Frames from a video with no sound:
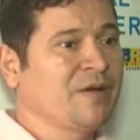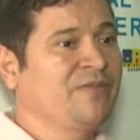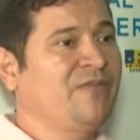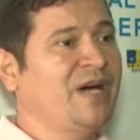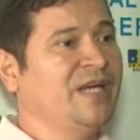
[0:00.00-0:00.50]

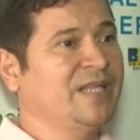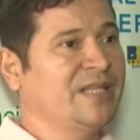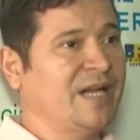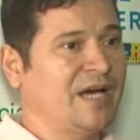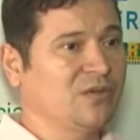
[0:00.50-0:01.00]
vai
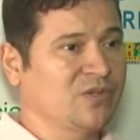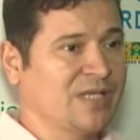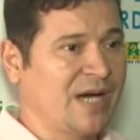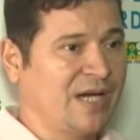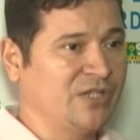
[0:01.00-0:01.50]
entrar no
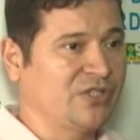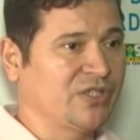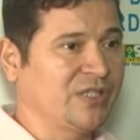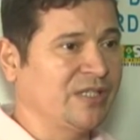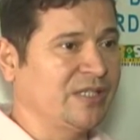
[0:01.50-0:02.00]

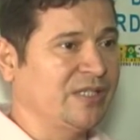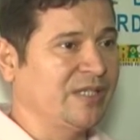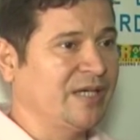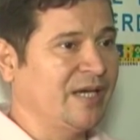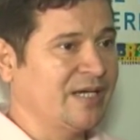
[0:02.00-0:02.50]
site
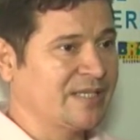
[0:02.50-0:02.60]
é,